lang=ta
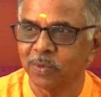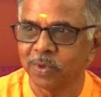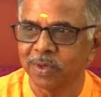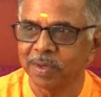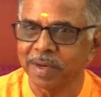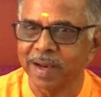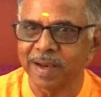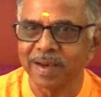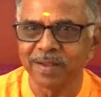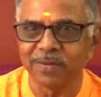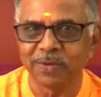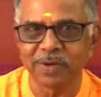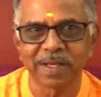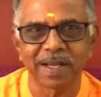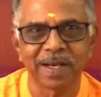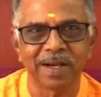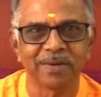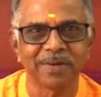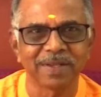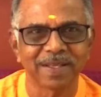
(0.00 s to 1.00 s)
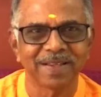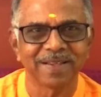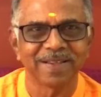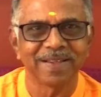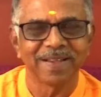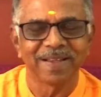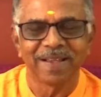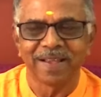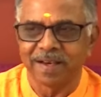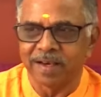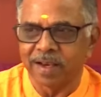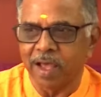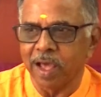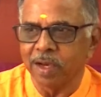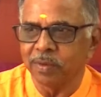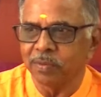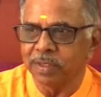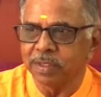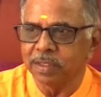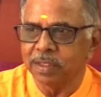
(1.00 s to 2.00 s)
ஒரு நல்ல ஒரு கேள்வி
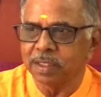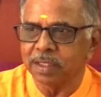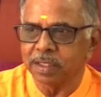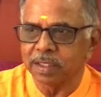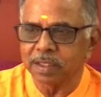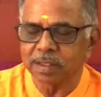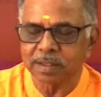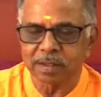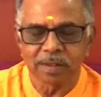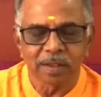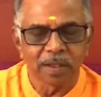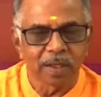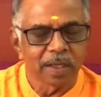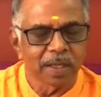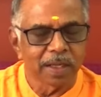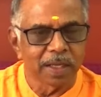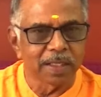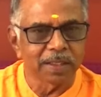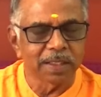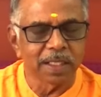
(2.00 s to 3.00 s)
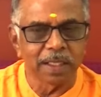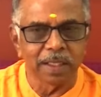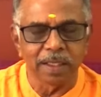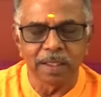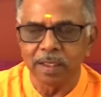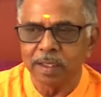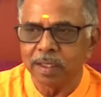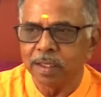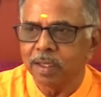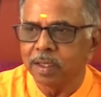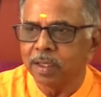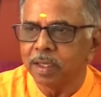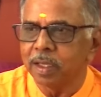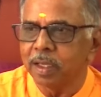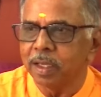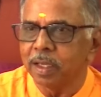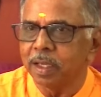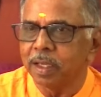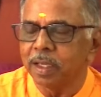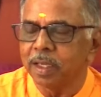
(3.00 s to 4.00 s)
நான் வந்து இதை
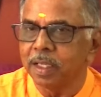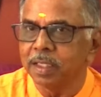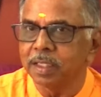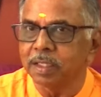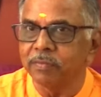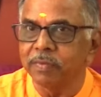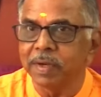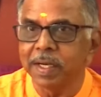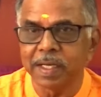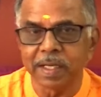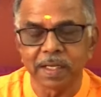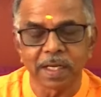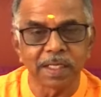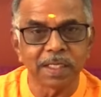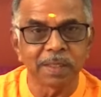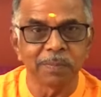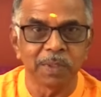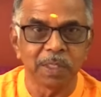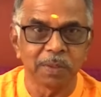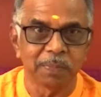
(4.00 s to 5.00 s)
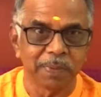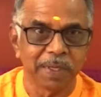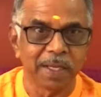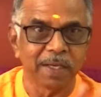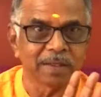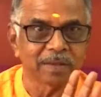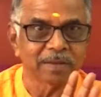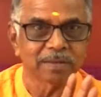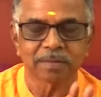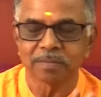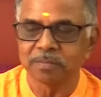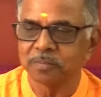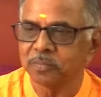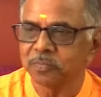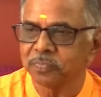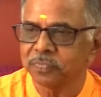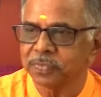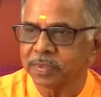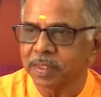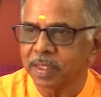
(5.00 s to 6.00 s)
இந்த வீடை கட்டி முடிப்பேன்
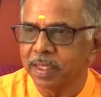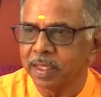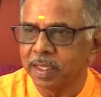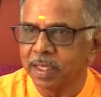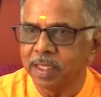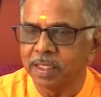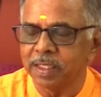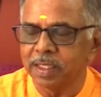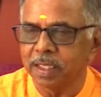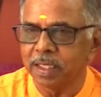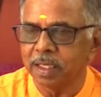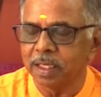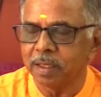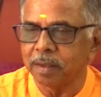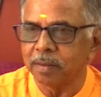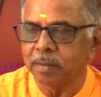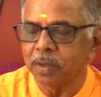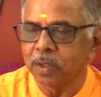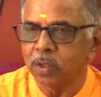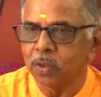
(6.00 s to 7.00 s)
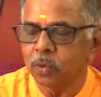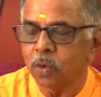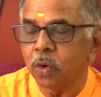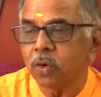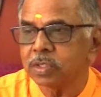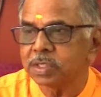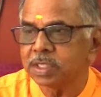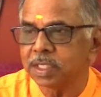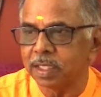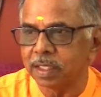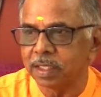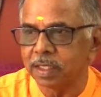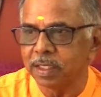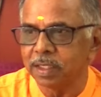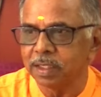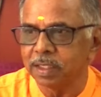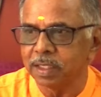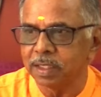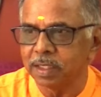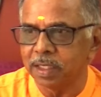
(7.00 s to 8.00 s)
இந்த கோர்ஸை
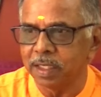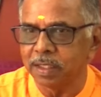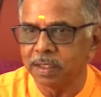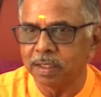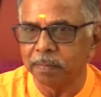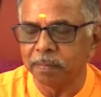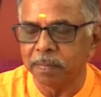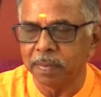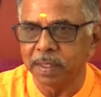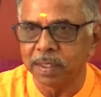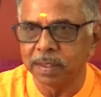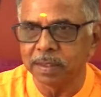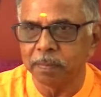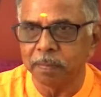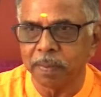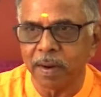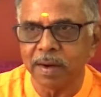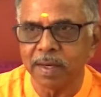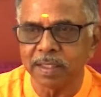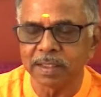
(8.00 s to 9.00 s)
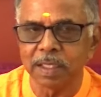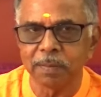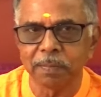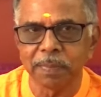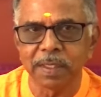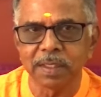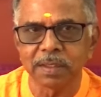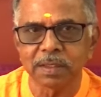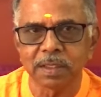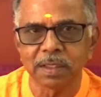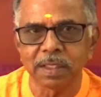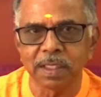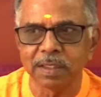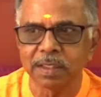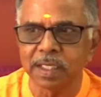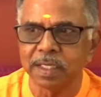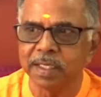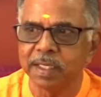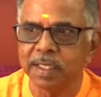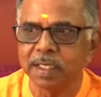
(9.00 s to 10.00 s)
இந்த இந்த இந்த பாடத்தை படித்து
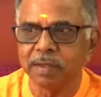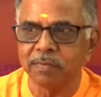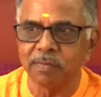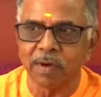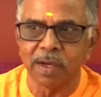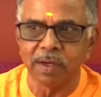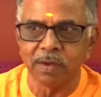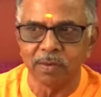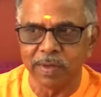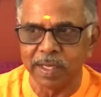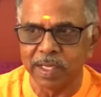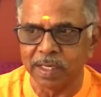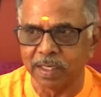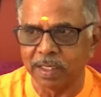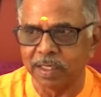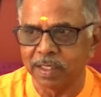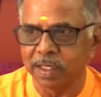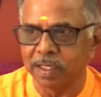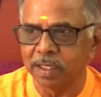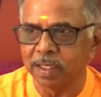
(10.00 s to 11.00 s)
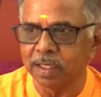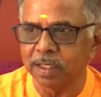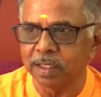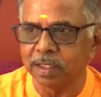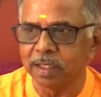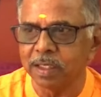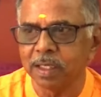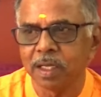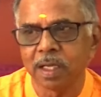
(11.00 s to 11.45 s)
இந்த டிகிரி வாங்குவேன் என்று